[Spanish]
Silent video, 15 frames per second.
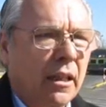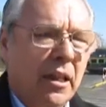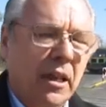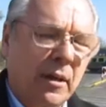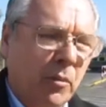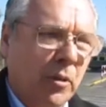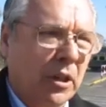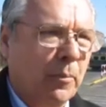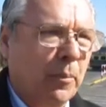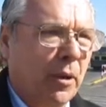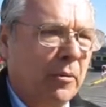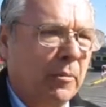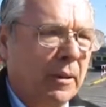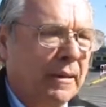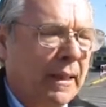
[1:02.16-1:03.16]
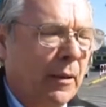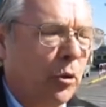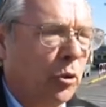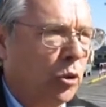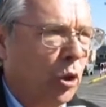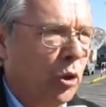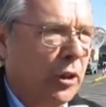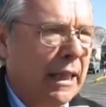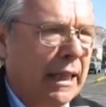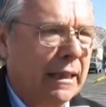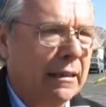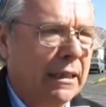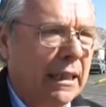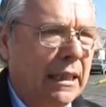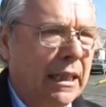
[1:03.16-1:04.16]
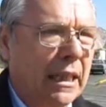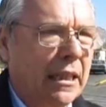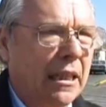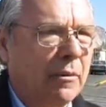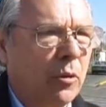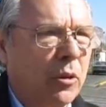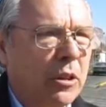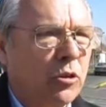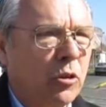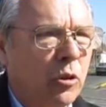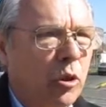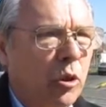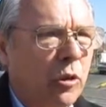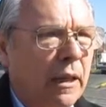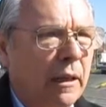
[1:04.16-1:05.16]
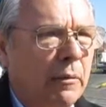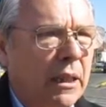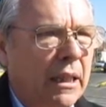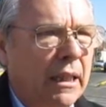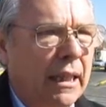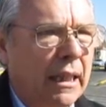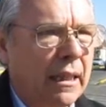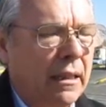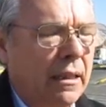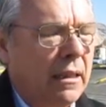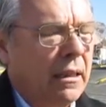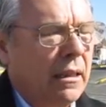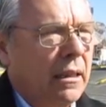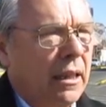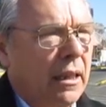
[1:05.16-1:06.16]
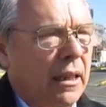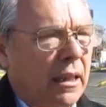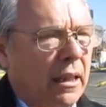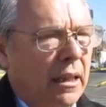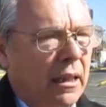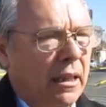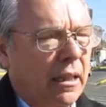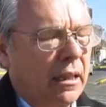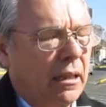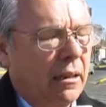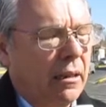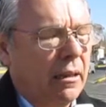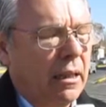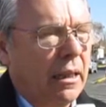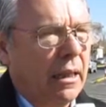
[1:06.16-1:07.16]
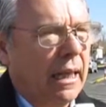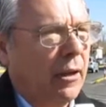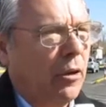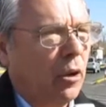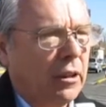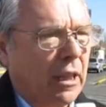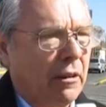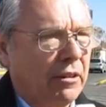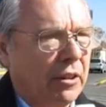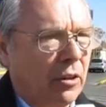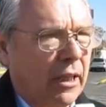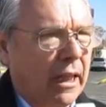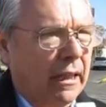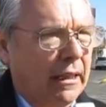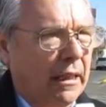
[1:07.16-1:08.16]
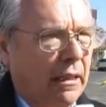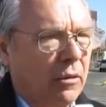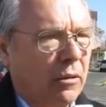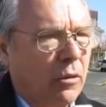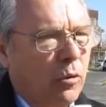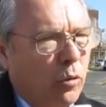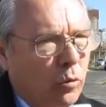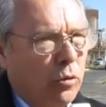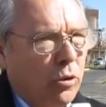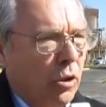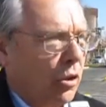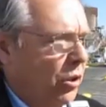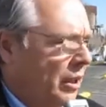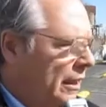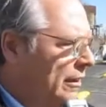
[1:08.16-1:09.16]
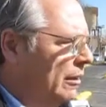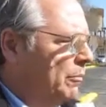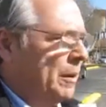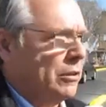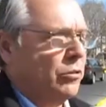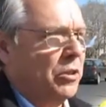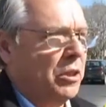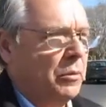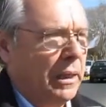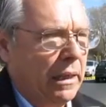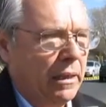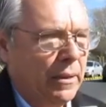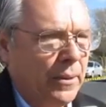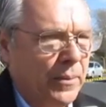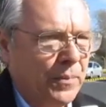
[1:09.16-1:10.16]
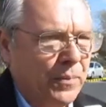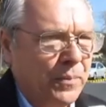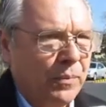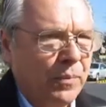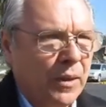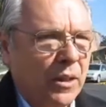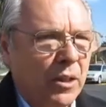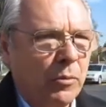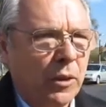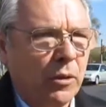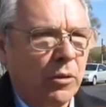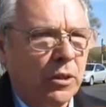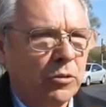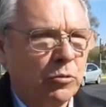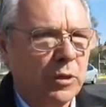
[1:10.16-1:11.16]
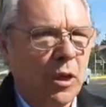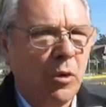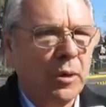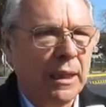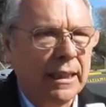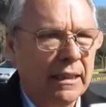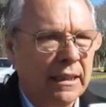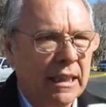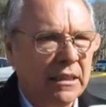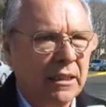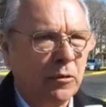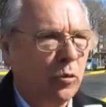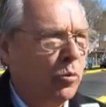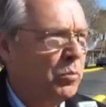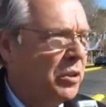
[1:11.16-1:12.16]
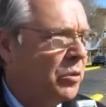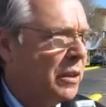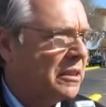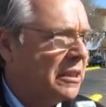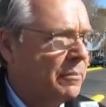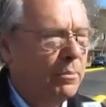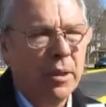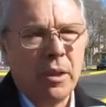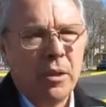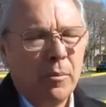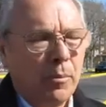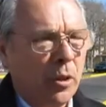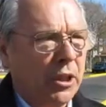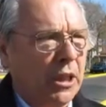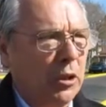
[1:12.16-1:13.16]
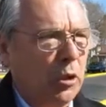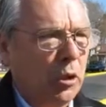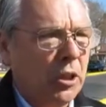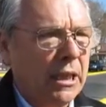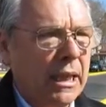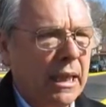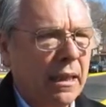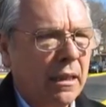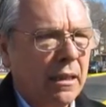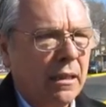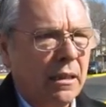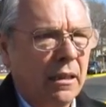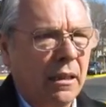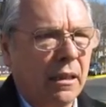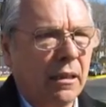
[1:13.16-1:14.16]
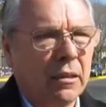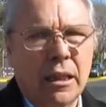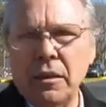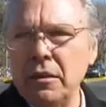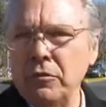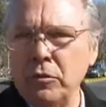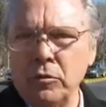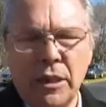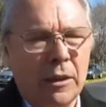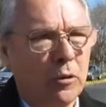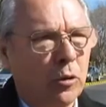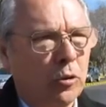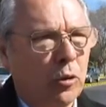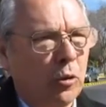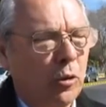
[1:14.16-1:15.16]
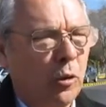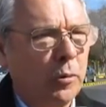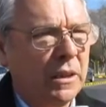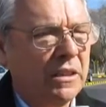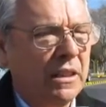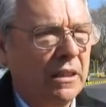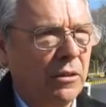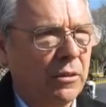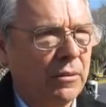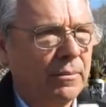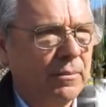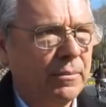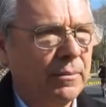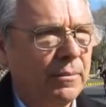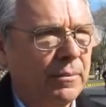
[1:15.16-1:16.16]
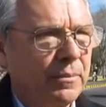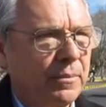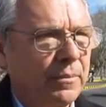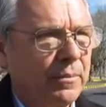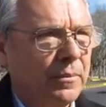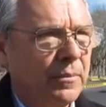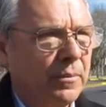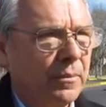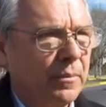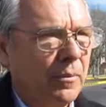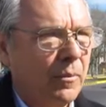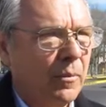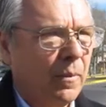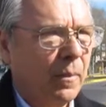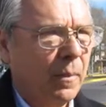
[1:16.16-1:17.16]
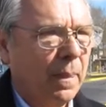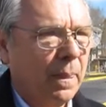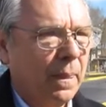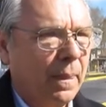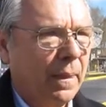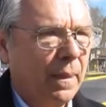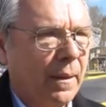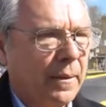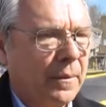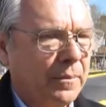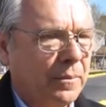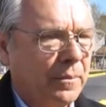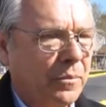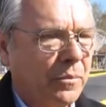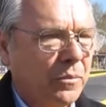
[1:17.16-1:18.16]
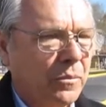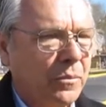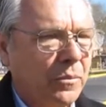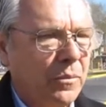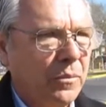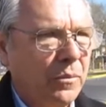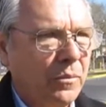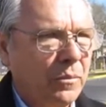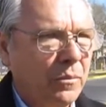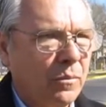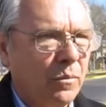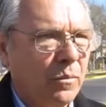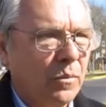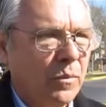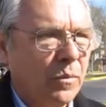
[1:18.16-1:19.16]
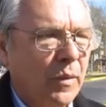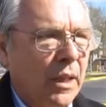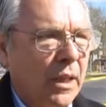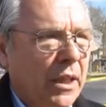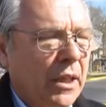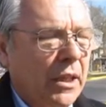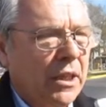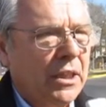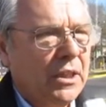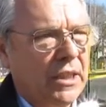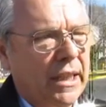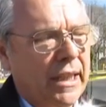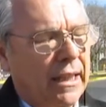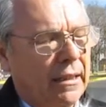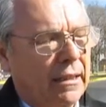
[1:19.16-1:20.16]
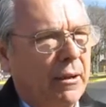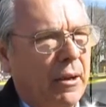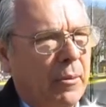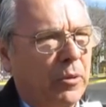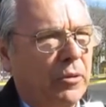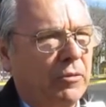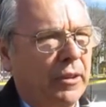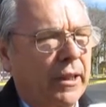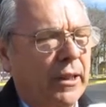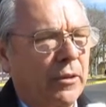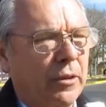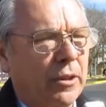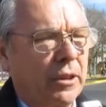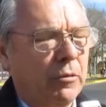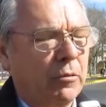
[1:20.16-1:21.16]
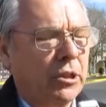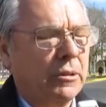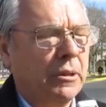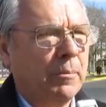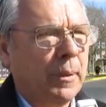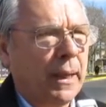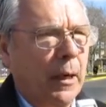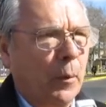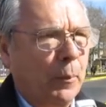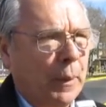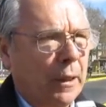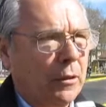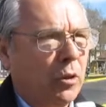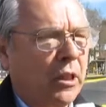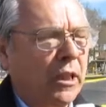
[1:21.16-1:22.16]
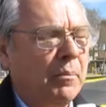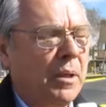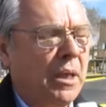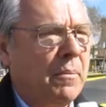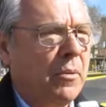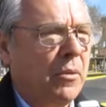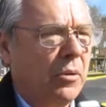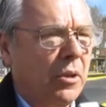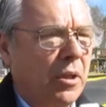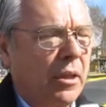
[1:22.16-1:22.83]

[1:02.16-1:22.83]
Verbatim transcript: Hemos repavimentado toda la arteria y hemos hecho todas las veredas en la costa del ferrocarril, junto con este paso a nivel y bueno, es una obra que ya se culminó hace poquitos días y que están disfrutando todos los vecinos. En esto del paso nivel era, había que hacerlo porque era bastante complicado pasar con el auto, ¿no? Y sí, estaba muy feo, inclusive para los peatones mismos